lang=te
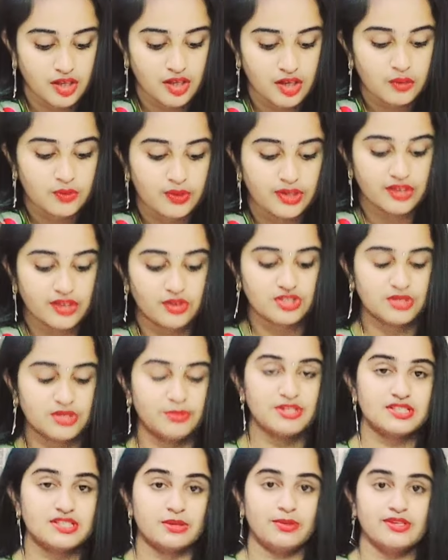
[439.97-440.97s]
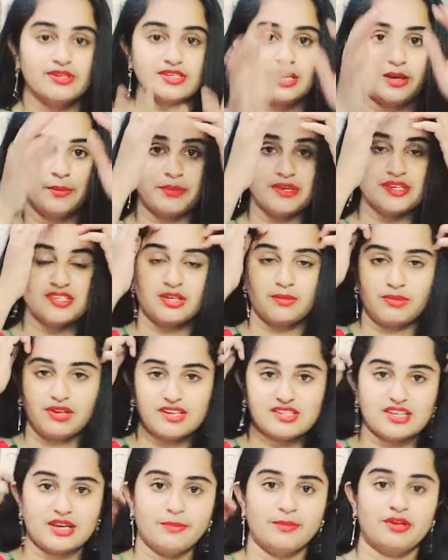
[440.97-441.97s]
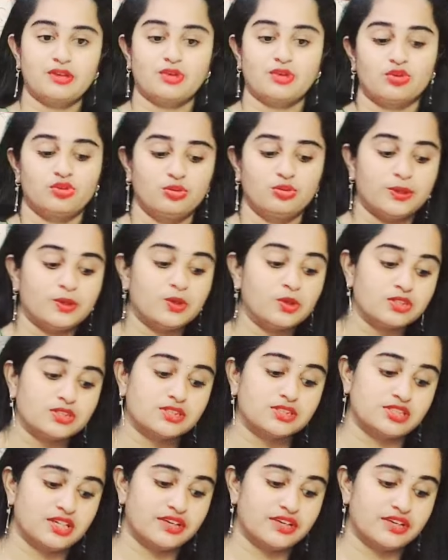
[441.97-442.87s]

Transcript: ఓకే కొంచెం డిస్టర్బెన్స్ అనిపిస్తే ప్లీజ్ ఏమనుకోవద్దు బికాజ్